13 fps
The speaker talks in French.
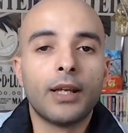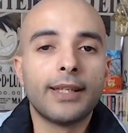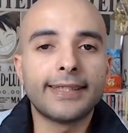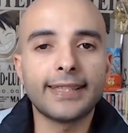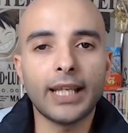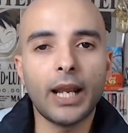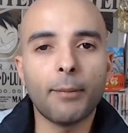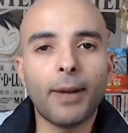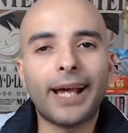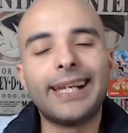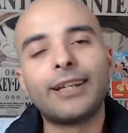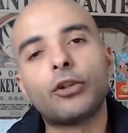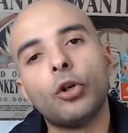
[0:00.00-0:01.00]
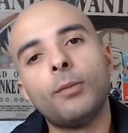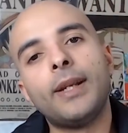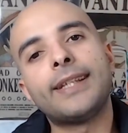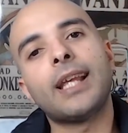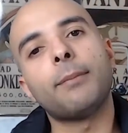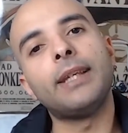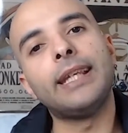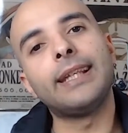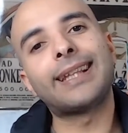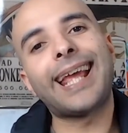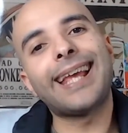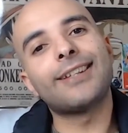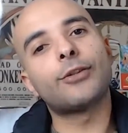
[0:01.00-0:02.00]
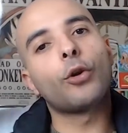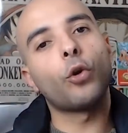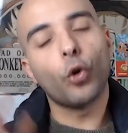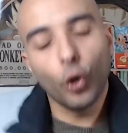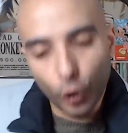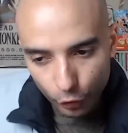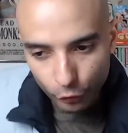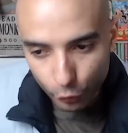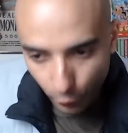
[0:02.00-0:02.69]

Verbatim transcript: Salam alaikum les amis, très heureux de